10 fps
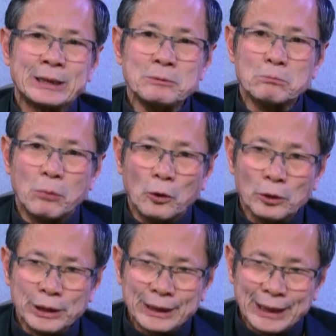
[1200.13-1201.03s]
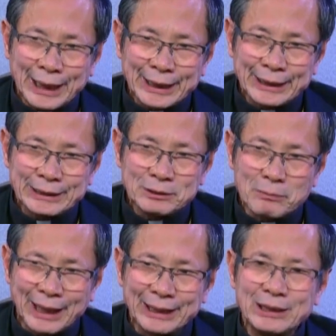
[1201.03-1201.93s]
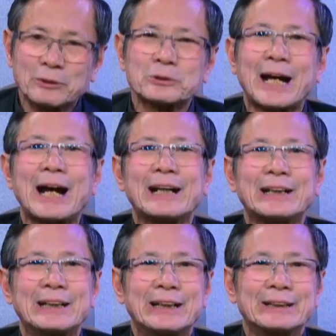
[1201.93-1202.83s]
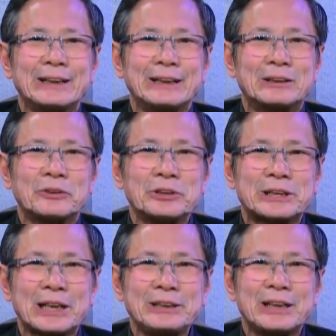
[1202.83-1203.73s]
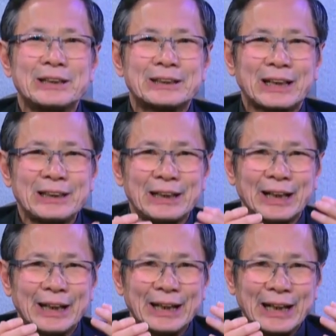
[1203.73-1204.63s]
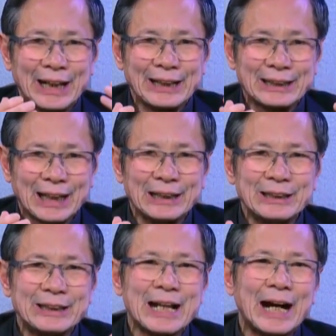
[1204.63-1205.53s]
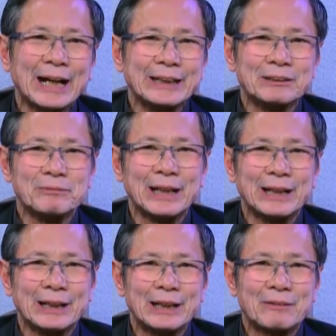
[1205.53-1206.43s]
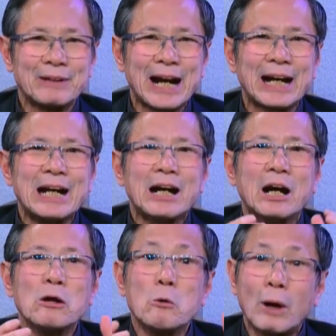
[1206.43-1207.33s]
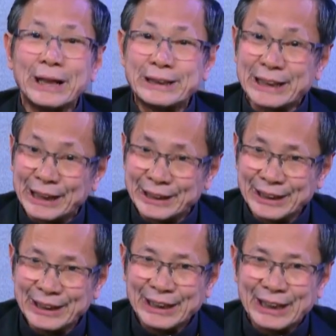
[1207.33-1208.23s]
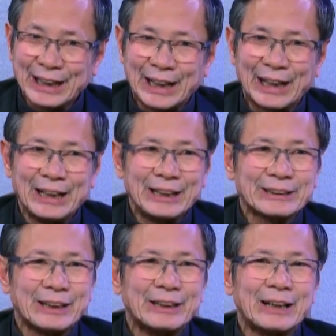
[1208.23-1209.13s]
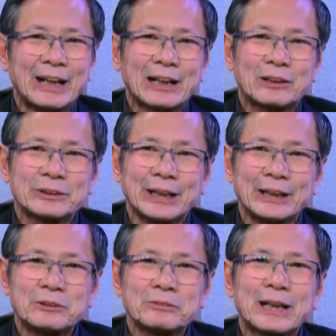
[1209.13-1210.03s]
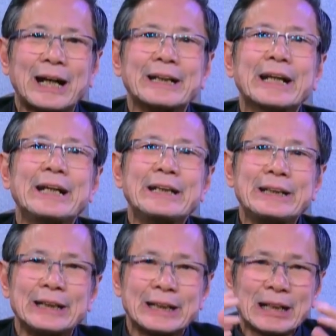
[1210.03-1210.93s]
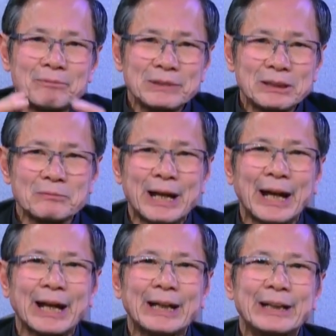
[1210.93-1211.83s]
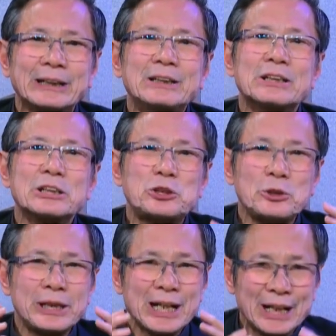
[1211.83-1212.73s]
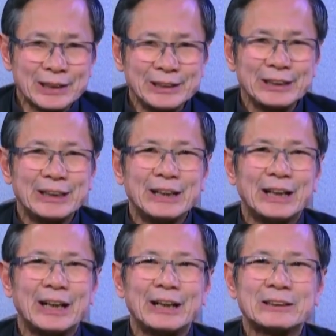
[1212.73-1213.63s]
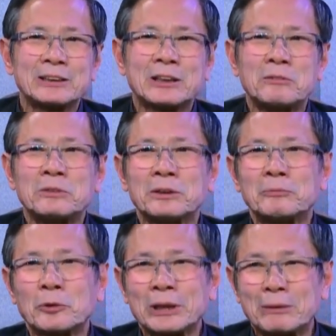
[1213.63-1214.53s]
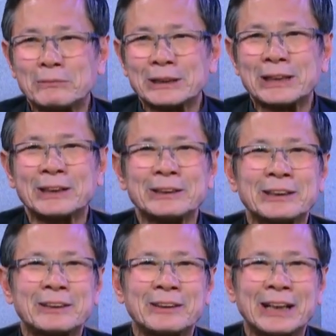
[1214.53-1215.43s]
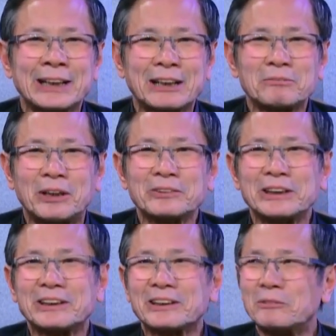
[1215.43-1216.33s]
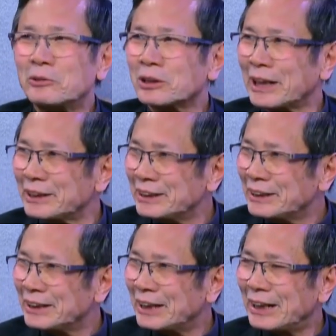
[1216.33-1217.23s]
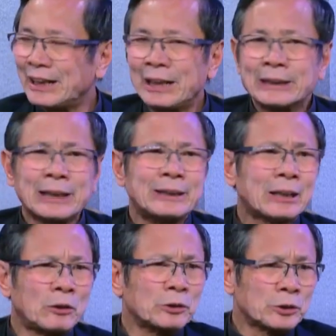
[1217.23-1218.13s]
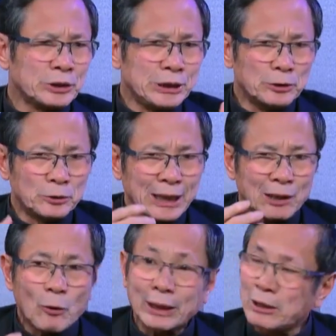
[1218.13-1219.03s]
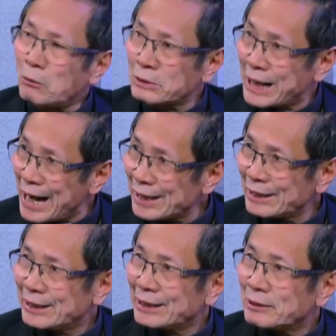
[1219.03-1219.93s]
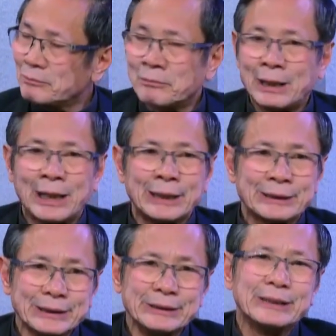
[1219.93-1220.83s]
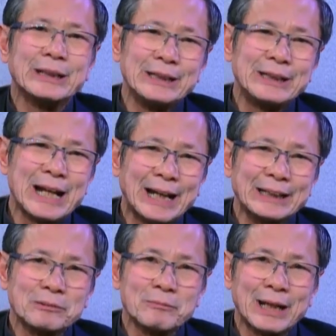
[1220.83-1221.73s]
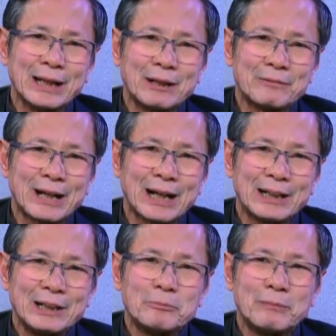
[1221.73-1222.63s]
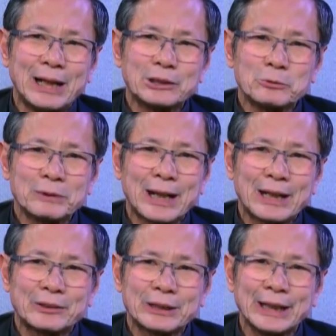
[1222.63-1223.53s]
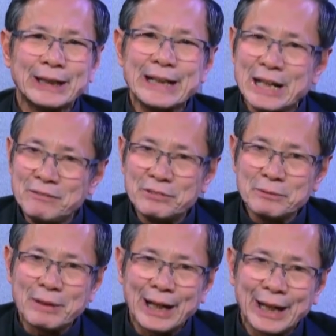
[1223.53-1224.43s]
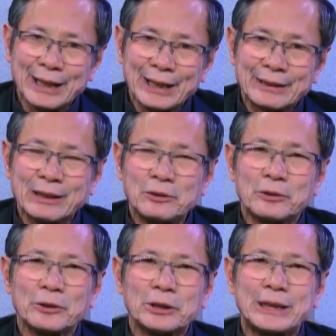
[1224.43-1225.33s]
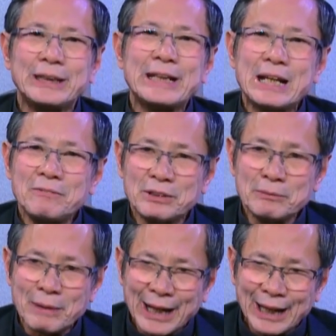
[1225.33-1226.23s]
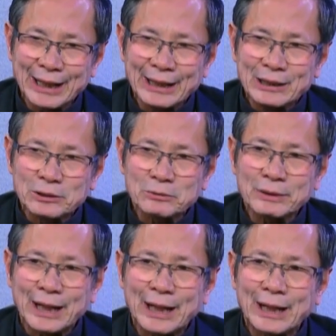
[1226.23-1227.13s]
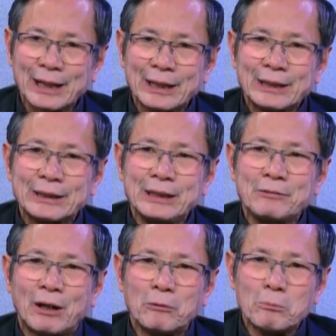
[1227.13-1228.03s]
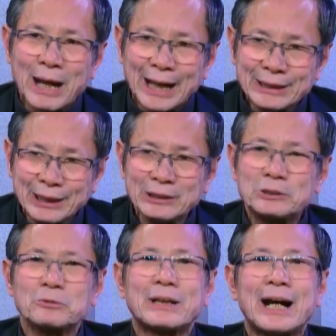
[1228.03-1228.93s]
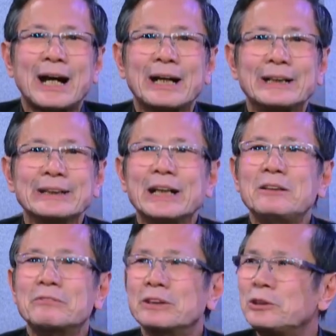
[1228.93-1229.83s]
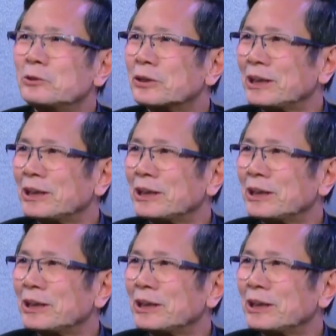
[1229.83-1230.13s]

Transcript: thì cứ mỗi ngày thứ bảy đầu tháng thì tôi sẽ dâng thánh lễ ngay tại linh đài Đức Mẹ La Vang wow. ở ngoài trời. Wow. Vâng. À, thành ra có thể chúng ta đến để thăm Đức Mẹ thường xuyên hơn Ờ, chứ không một năm mà trời chỉ có ngày thánh mẫu thì chỉ có một lần à, thành ra còn có nhiều các hoạt động khác yeah. Dạ. mà từ cái linh đài đức mẹ la vang mà chúng ta có thể đến với mẹ để rồi khi đến với mẹ chúng ta hy vọng mẹ dẫn chúng ta đến yeah. Dạ. với